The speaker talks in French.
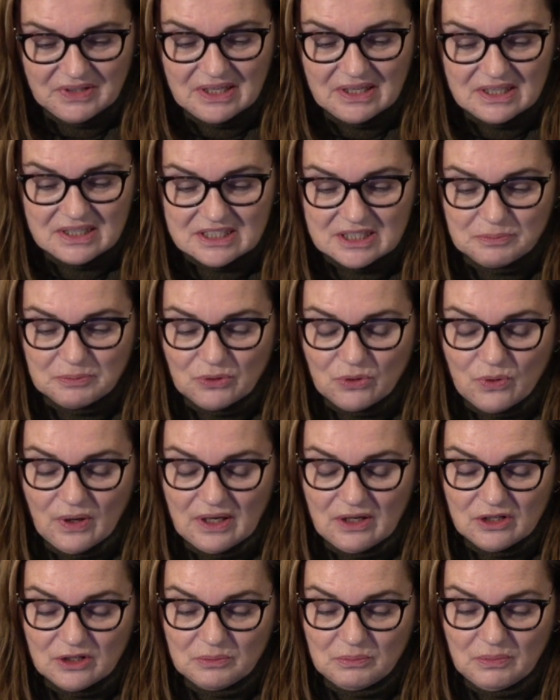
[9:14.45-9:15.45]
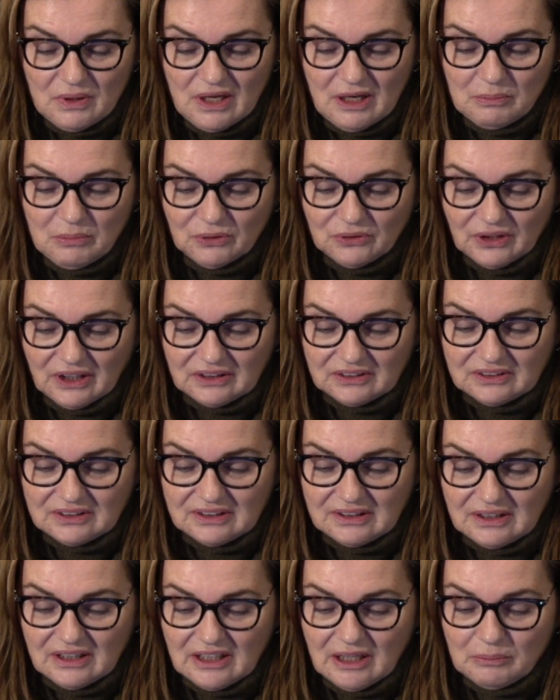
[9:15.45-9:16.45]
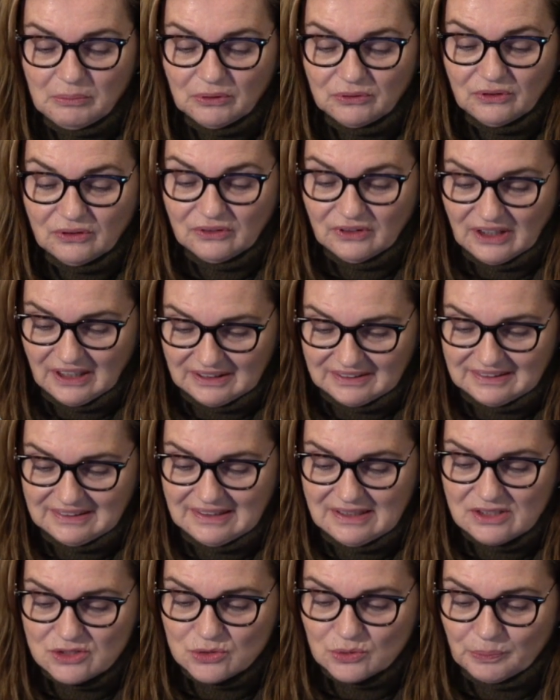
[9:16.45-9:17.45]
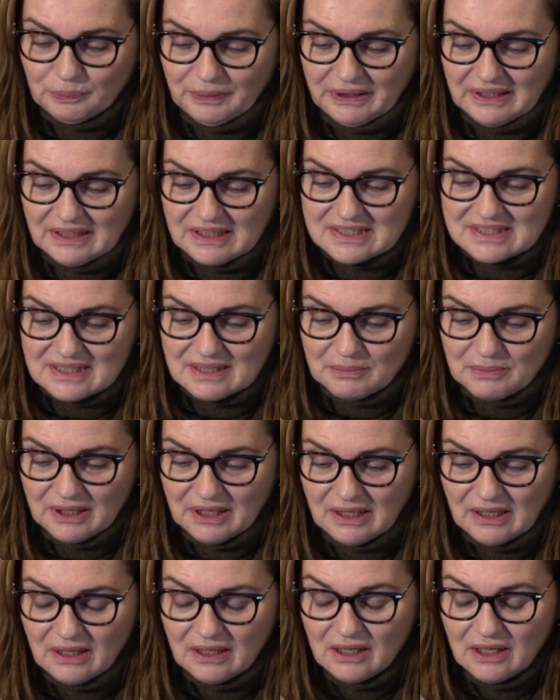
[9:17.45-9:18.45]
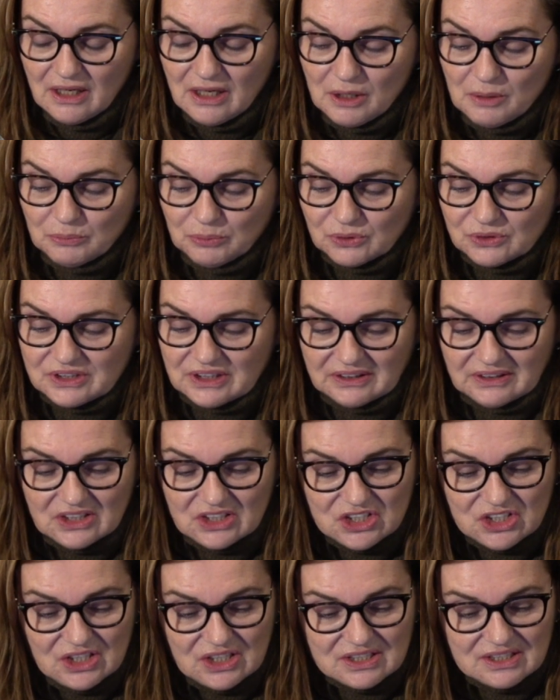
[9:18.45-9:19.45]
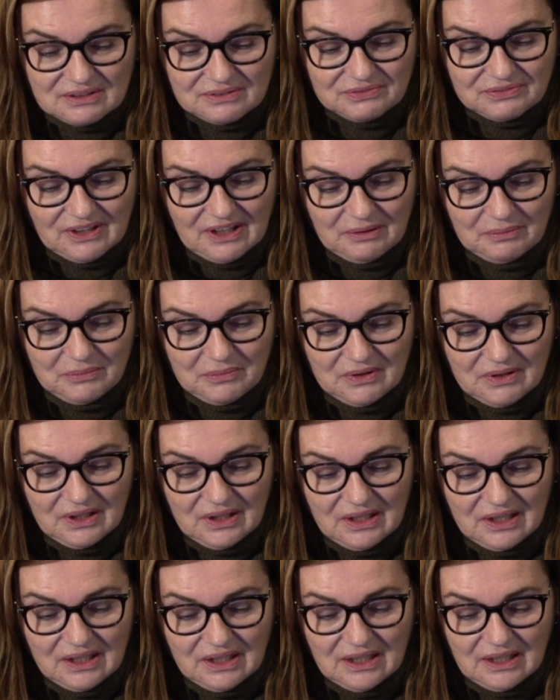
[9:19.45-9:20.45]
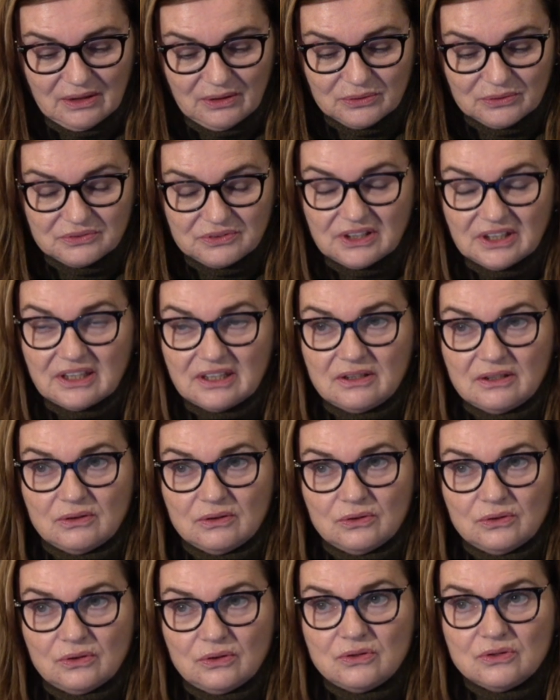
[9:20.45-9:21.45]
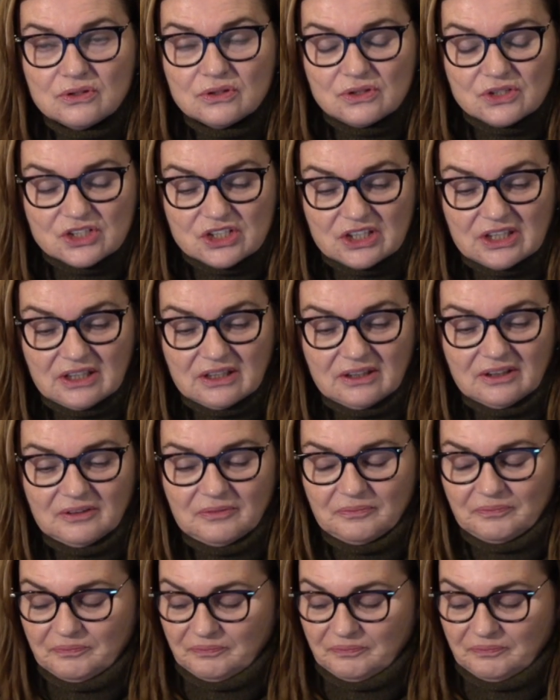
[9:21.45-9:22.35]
C'est pourquoi l'homme abandonnera-t-il son père et sa mère pour s'attacher à sa femme et ils deviennent une seule chair.